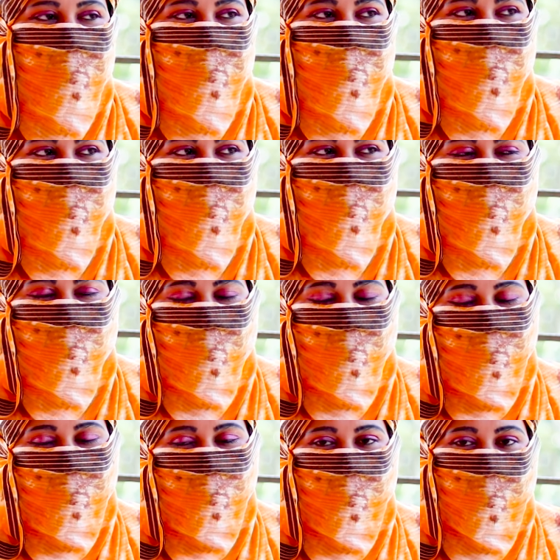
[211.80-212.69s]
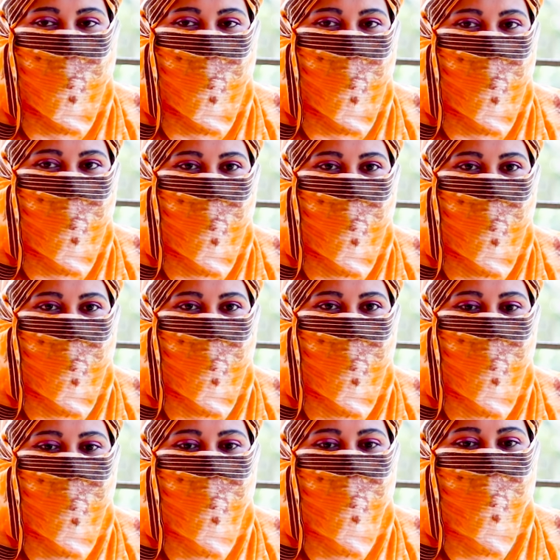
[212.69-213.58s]
চালাকি করে ওই নাম্বারটা
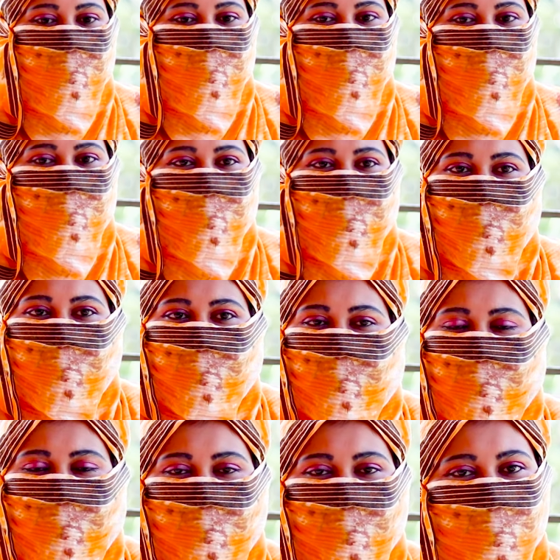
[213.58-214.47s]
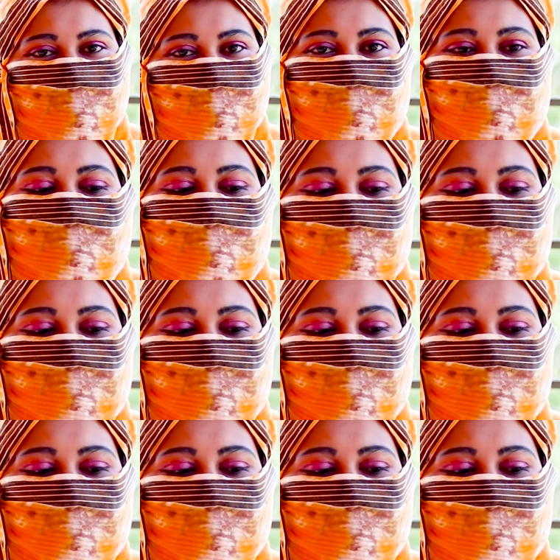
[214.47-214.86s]
মেয়েটার নাম্বারটা